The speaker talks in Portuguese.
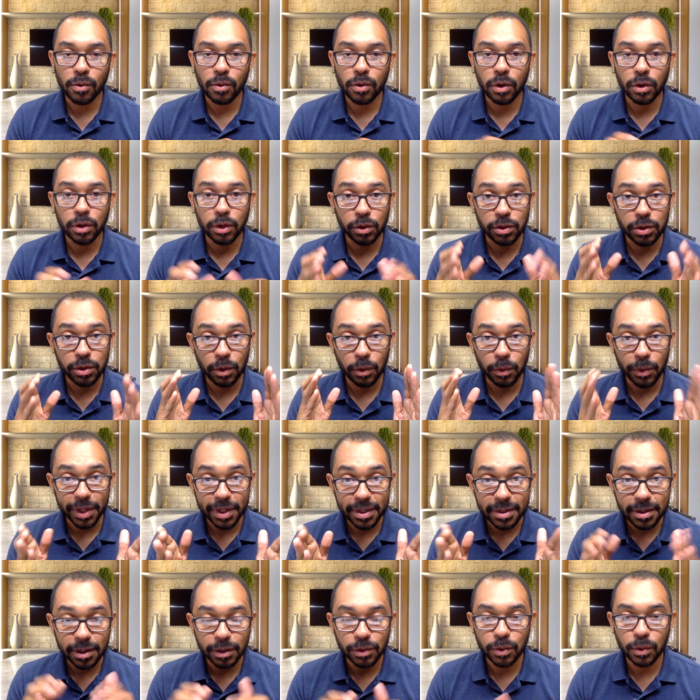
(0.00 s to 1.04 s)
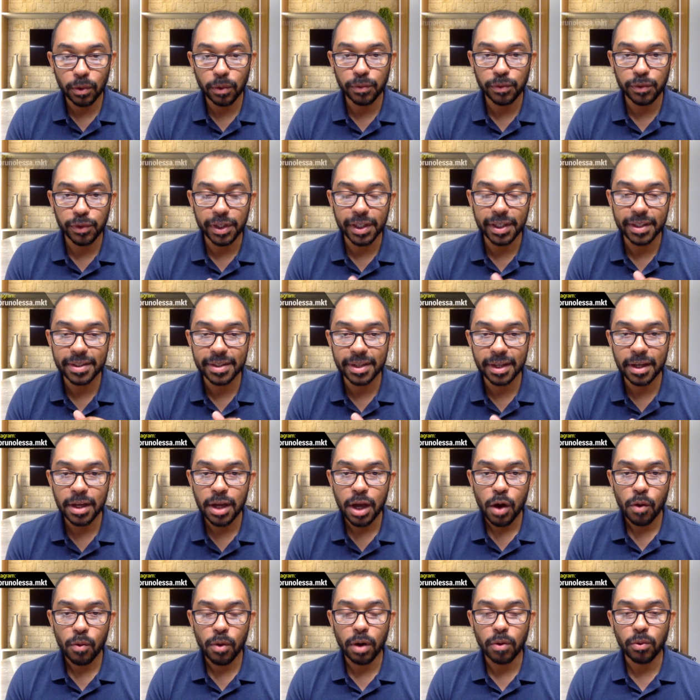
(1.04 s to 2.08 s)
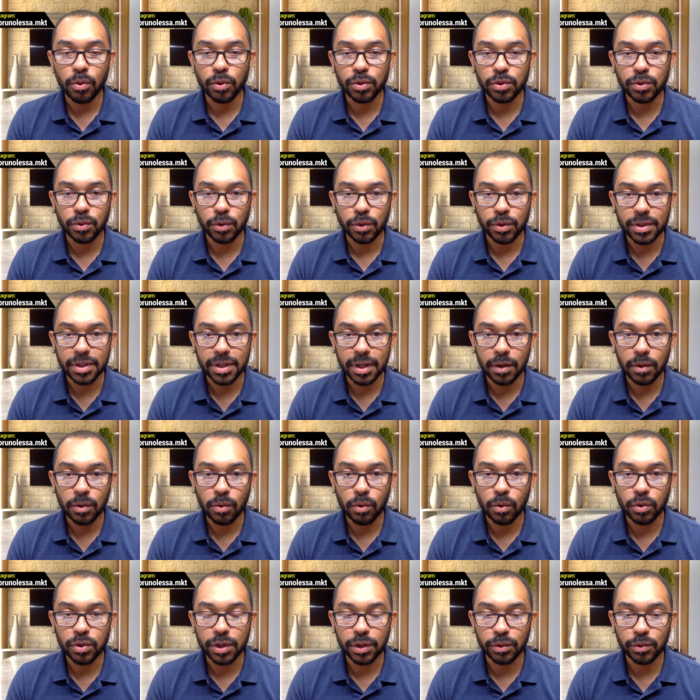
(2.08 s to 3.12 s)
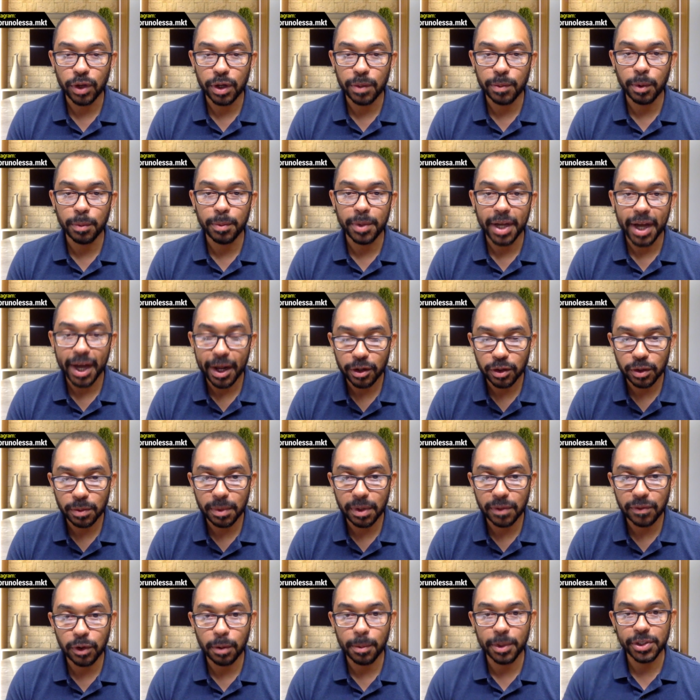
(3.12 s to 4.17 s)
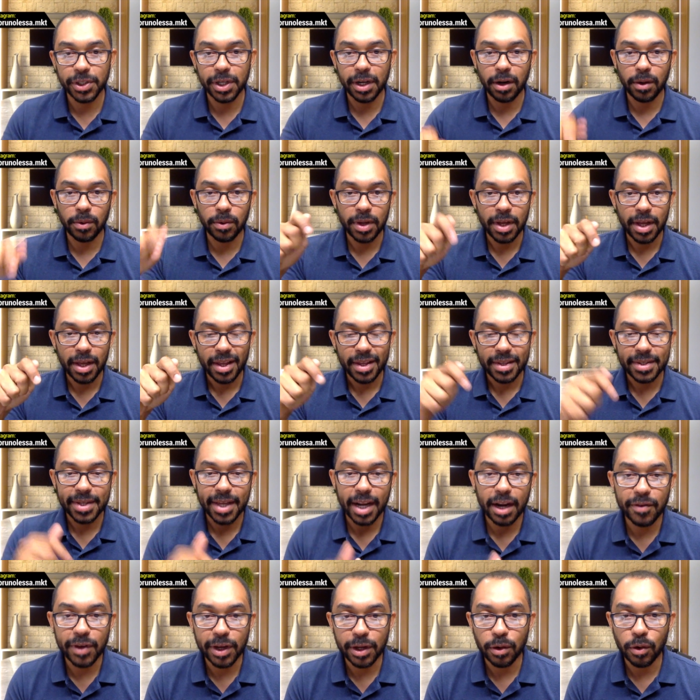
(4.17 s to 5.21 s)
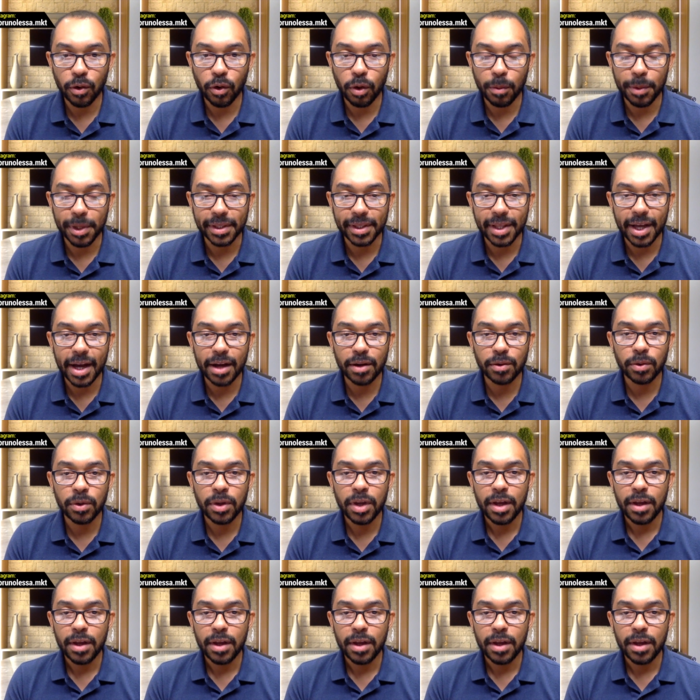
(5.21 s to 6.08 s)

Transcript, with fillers: Qual que é o seu índice de confiança com a construção, com o setor imobiliário de uma forma geral? Escreve aqui no comentário,